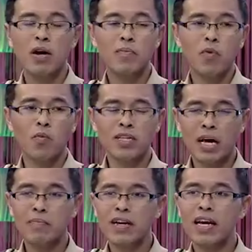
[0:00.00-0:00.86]
ว่าผมจะ
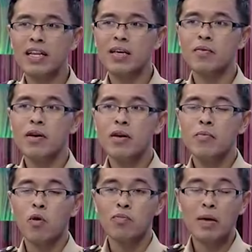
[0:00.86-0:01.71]
ทำอย่างไรดี
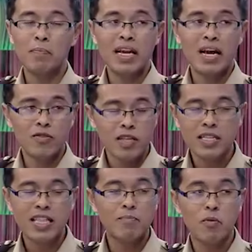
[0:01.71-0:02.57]
ผมอยากมีงานสุจริต
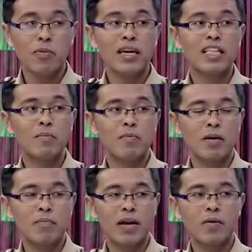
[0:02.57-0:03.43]
ทำผมไม่อยากทำแบบเดิ
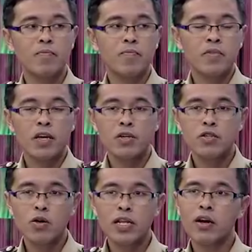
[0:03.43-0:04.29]
มแล้วโช
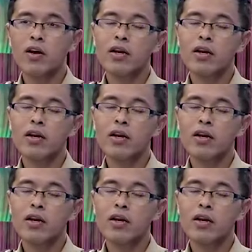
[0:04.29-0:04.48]
คดีก็